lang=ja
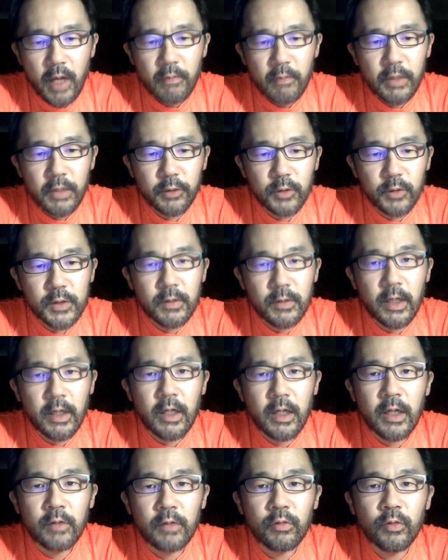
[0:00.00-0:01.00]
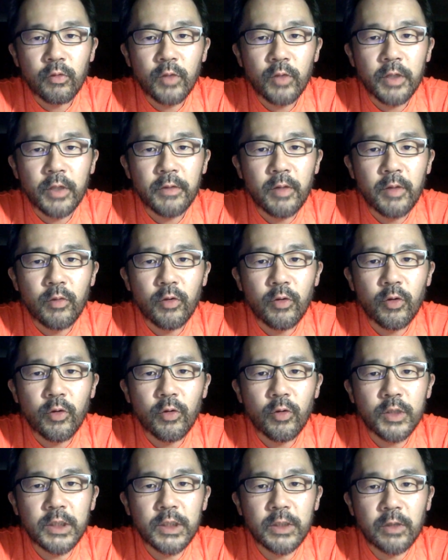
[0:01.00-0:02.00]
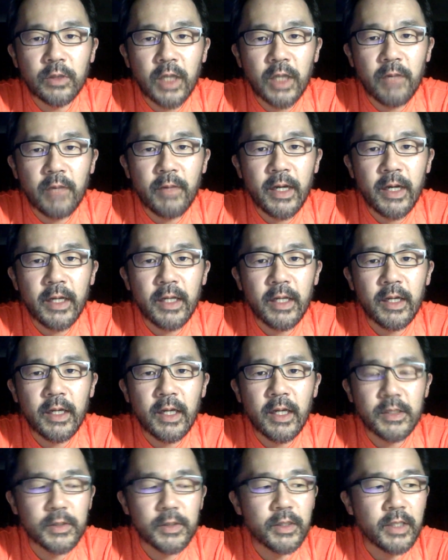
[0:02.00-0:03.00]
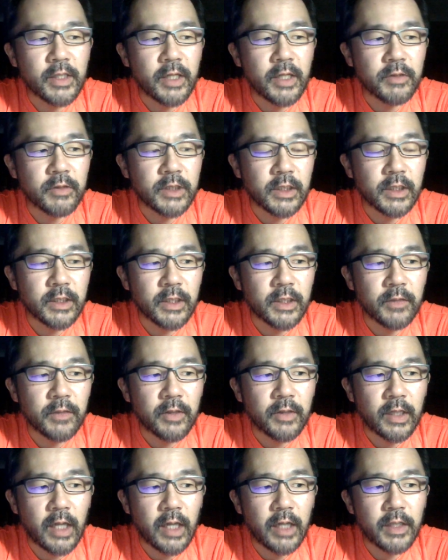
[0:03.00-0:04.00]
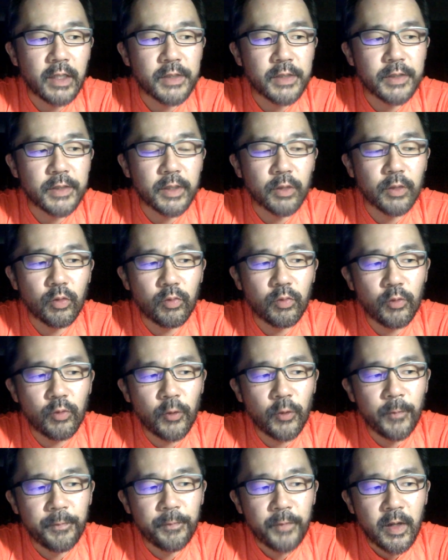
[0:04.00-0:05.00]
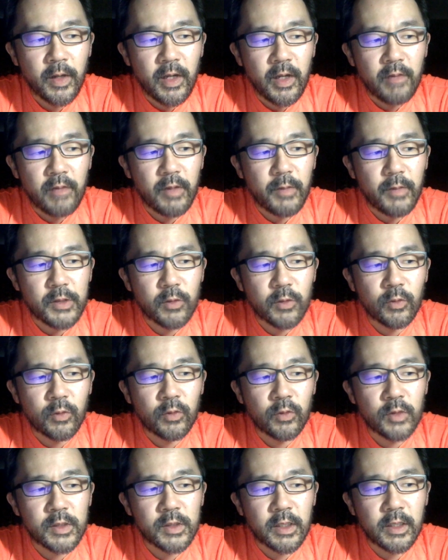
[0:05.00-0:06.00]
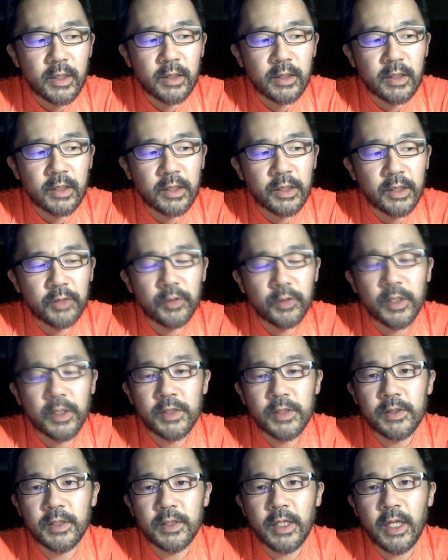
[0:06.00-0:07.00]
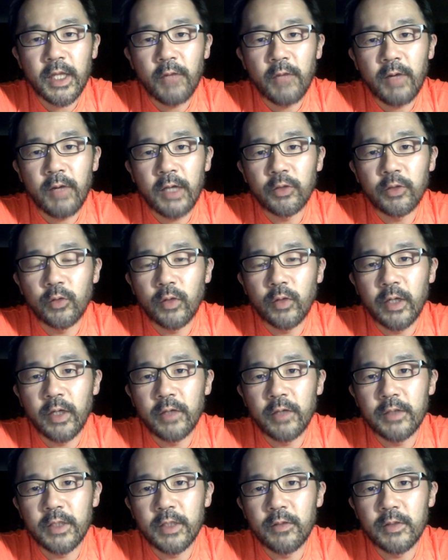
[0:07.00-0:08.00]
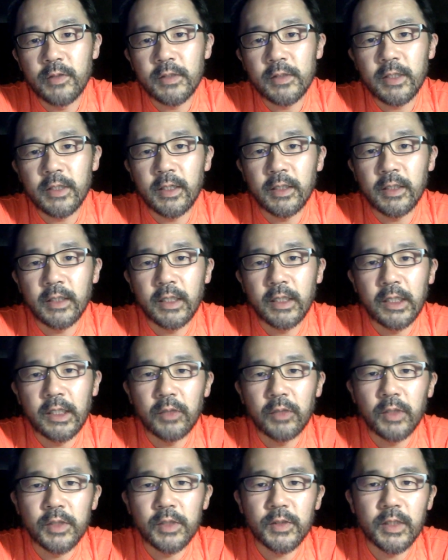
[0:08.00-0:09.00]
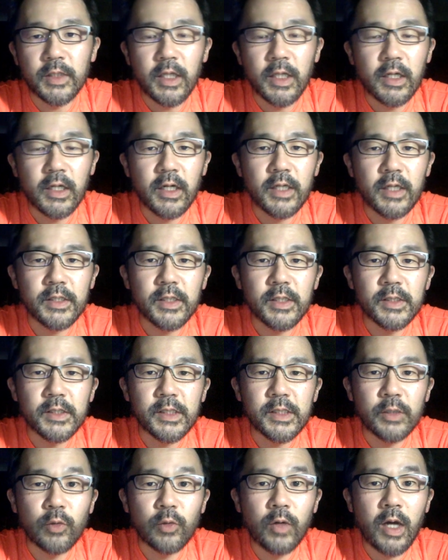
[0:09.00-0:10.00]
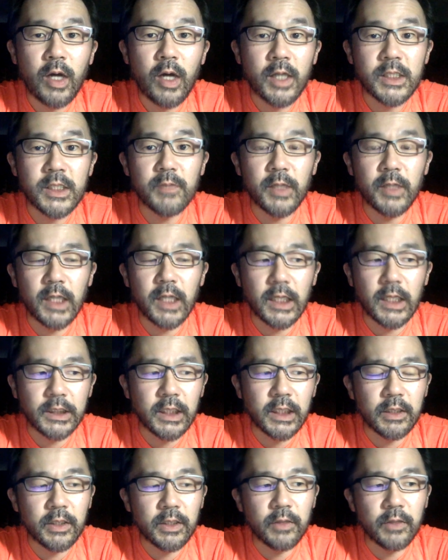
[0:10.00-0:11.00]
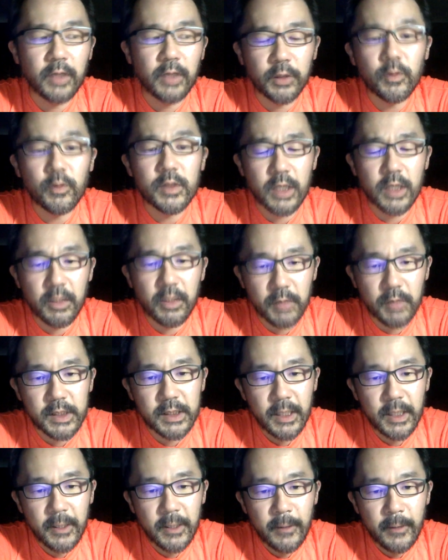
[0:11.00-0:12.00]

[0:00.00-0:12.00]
まあ、一つは、あの、これは僕個人の名前がついているチャンネルではないですけれども、まあ、パソコンの使い方などについてね、Word とか Excel の使い方などについて解説した動画を集めたチャンネルが一つあります。